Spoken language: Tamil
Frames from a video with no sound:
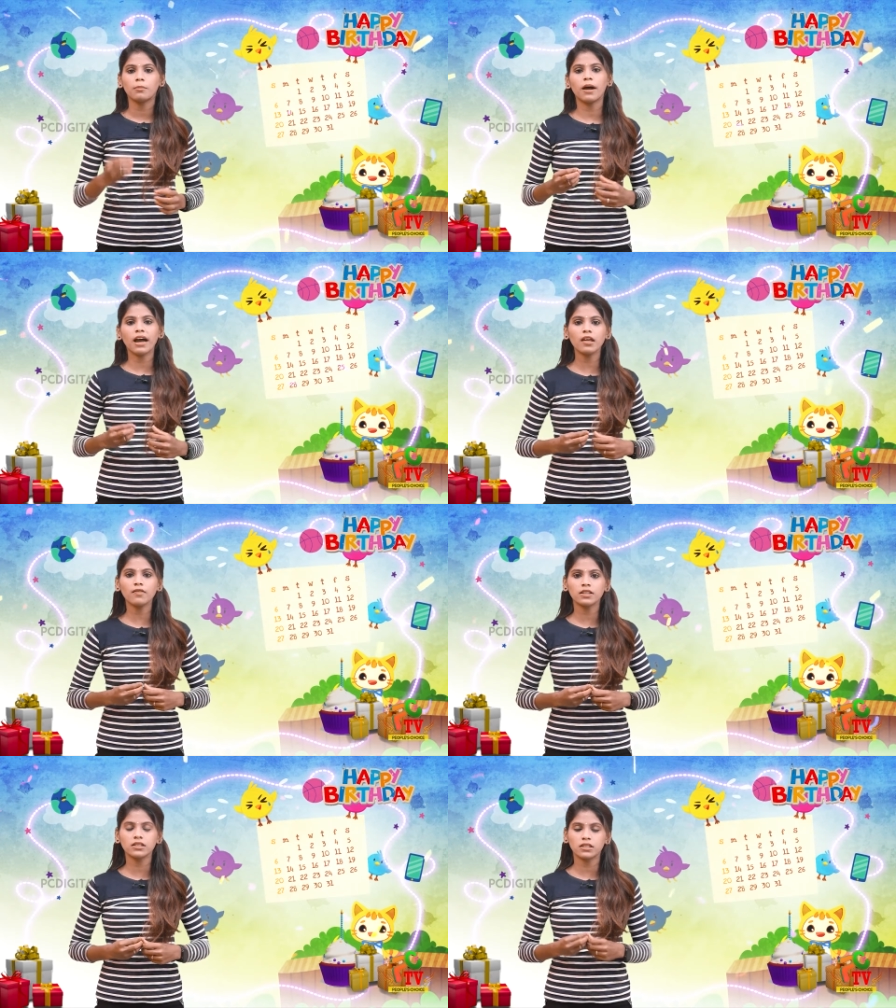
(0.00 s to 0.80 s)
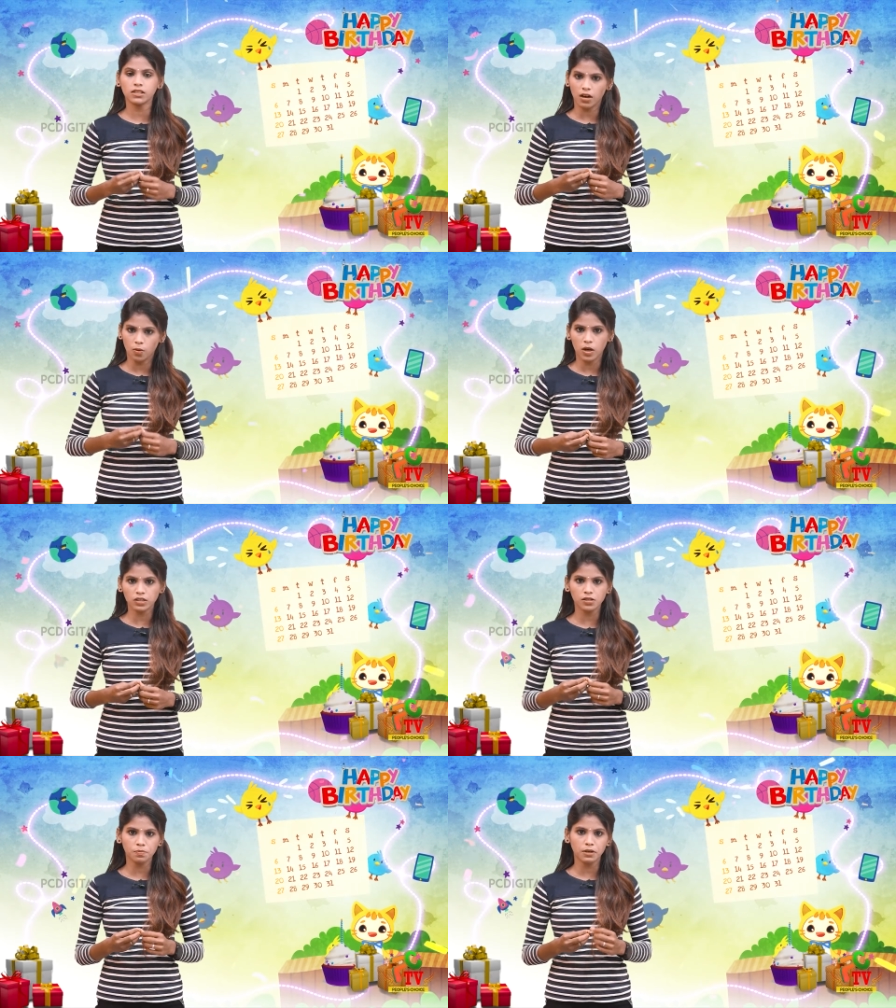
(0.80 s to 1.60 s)
மேலே வந்துட்டு இருக்க
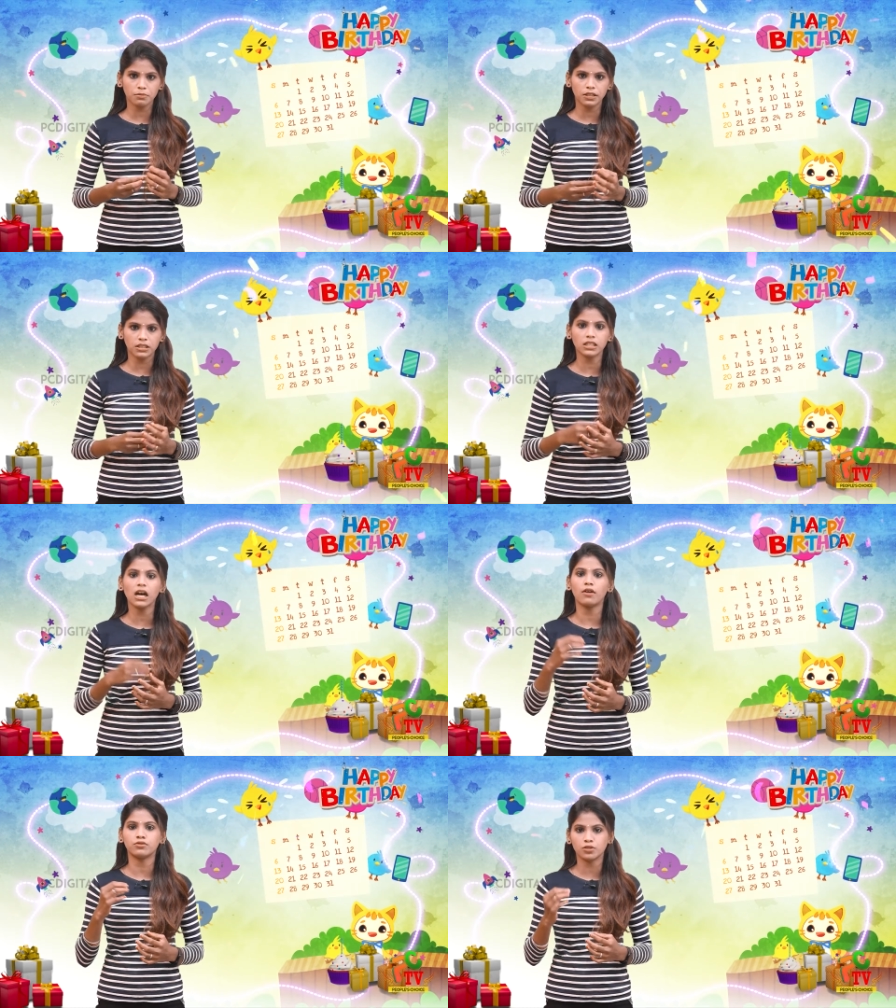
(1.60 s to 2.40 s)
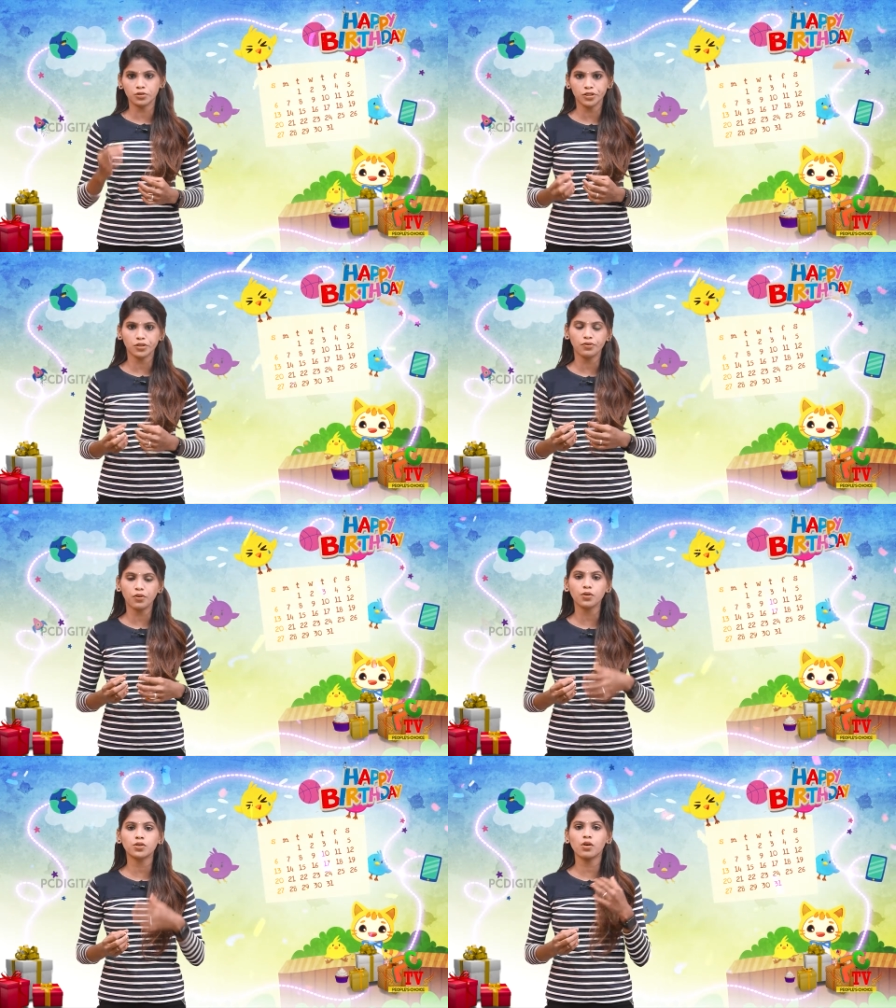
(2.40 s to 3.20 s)
வாட்ஸ்அப் நம்பருக்கு அவங்களுடைய
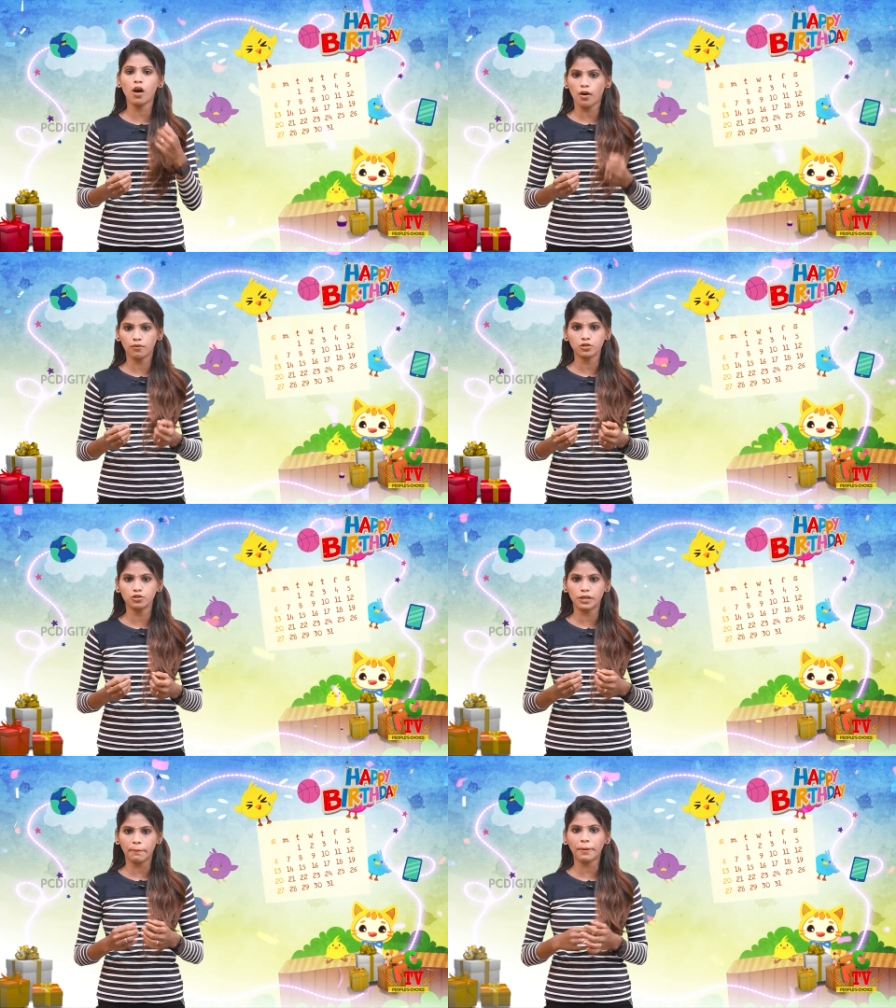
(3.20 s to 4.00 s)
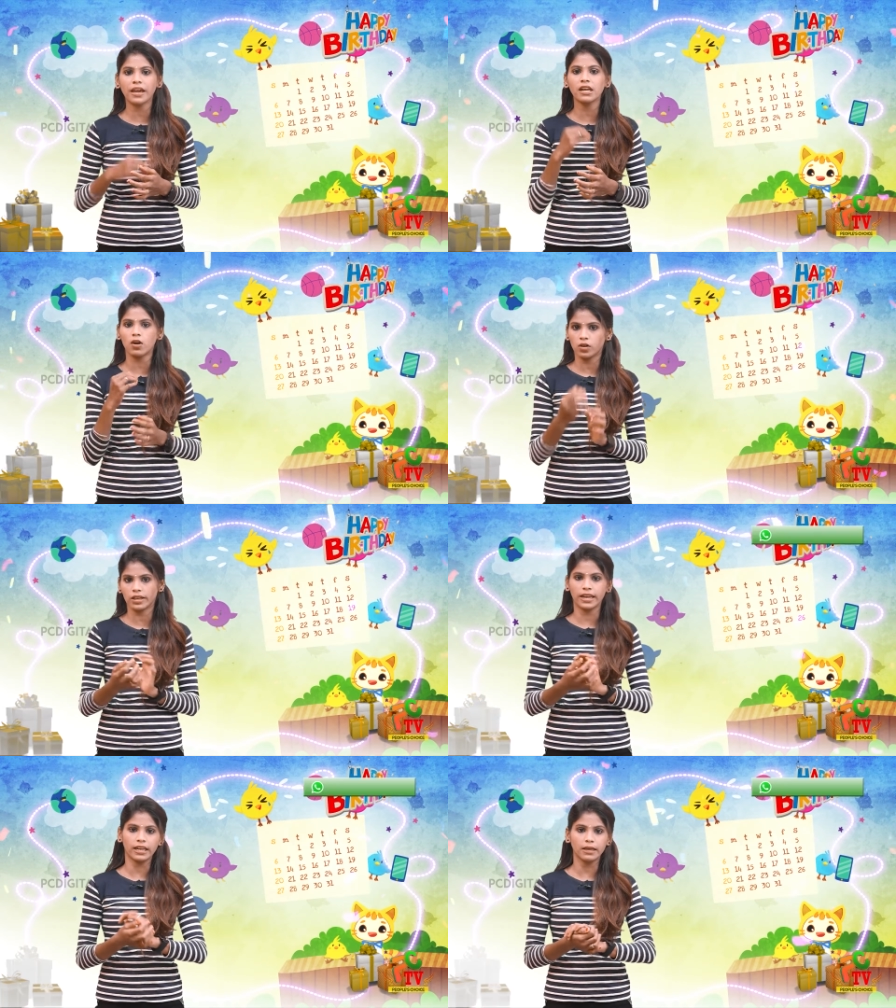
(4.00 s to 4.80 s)
ஃபோட்டோ அவங்களுடைய பேர்
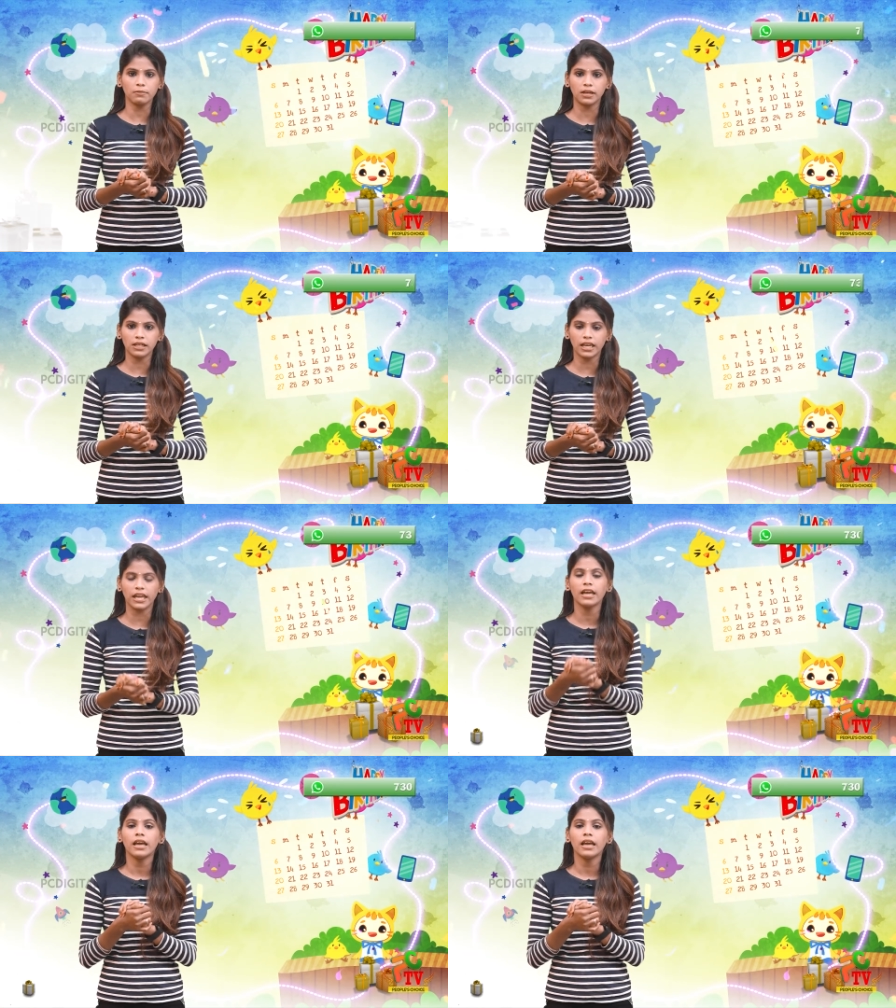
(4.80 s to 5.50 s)
அவங்களுக்கு என்னைக்கு பர்த்டே